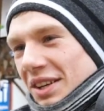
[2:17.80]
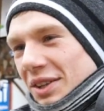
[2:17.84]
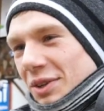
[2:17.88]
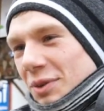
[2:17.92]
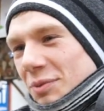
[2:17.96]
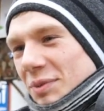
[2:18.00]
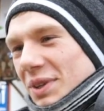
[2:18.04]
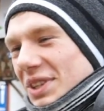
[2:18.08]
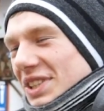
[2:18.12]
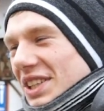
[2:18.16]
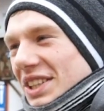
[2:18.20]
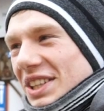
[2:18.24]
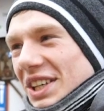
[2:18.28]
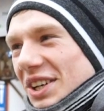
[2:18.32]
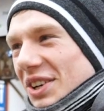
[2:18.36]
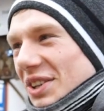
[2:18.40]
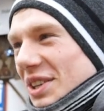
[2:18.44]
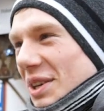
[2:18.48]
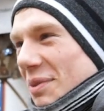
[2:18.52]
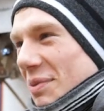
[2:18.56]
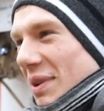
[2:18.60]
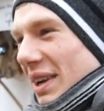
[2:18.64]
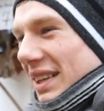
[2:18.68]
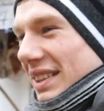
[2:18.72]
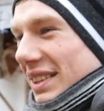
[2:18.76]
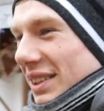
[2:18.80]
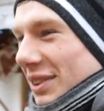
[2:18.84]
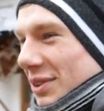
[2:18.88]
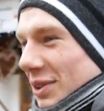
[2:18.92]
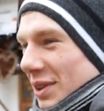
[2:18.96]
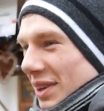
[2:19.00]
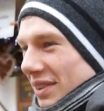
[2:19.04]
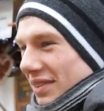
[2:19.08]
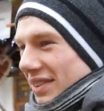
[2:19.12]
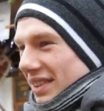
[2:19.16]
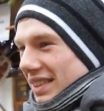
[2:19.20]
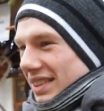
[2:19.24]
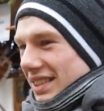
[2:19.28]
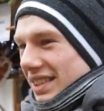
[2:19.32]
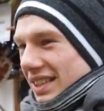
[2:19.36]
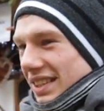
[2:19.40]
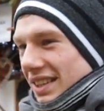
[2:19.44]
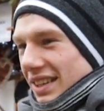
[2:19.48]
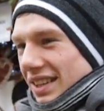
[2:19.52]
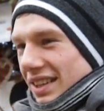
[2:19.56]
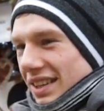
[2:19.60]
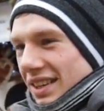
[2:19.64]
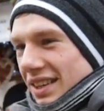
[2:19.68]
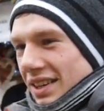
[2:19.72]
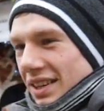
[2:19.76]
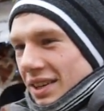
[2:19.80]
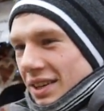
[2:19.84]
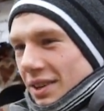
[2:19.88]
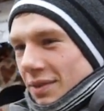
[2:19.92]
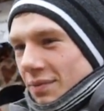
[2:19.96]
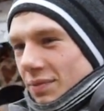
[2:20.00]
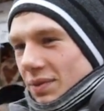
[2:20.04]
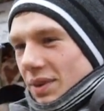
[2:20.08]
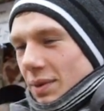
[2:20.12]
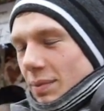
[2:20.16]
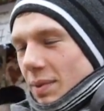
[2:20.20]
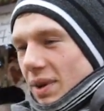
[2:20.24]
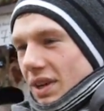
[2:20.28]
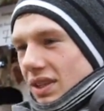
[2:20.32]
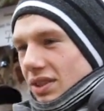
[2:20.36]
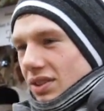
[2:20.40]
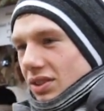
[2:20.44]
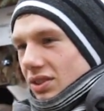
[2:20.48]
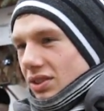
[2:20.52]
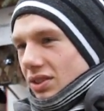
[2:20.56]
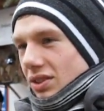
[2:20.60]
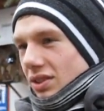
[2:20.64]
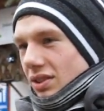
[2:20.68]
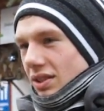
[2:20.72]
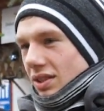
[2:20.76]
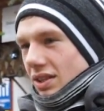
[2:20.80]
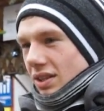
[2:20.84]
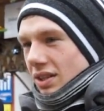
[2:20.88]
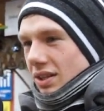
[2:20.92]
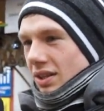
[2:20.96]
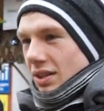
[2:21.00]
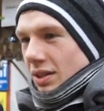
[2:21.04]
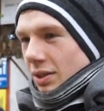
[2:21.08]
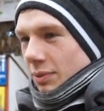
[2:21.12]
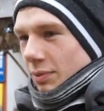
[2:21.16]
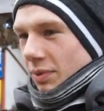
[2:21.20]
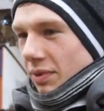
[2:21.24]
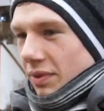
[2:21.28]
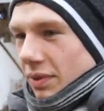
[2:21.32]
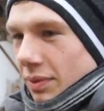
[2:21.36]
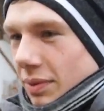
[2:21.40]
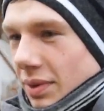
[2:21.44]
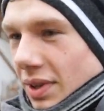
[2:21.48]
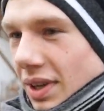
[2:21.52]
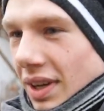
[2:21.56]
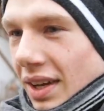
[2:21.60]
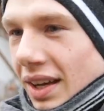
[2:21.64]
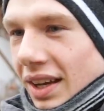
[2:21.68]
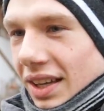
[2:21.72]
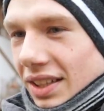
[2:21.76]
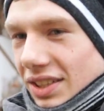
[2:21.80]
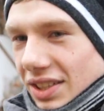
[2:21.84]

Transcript: U mnie się tego nie praktykuje, więc nie bardzo ci. Dziękuję.